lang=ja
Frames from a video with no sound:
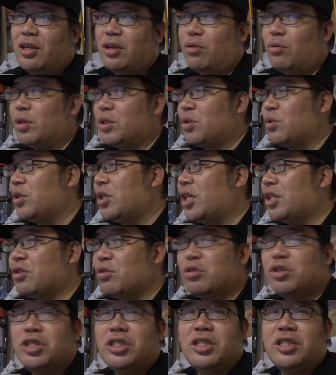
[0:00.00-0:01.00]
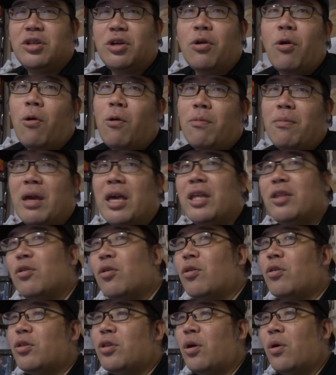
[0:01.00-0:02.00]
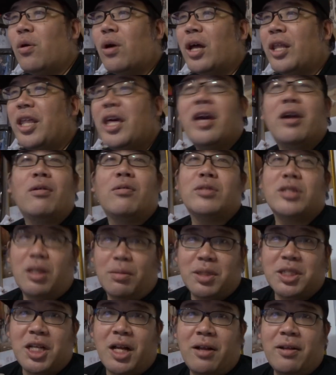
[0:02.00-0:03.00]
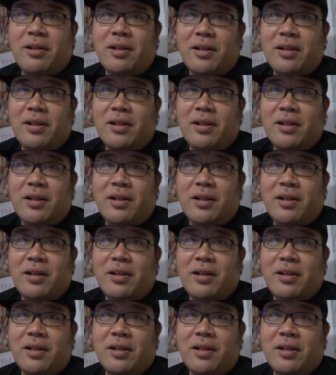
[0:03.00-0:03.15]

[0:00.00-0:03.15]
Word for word: 今日はそんな初心表明の動画でございました。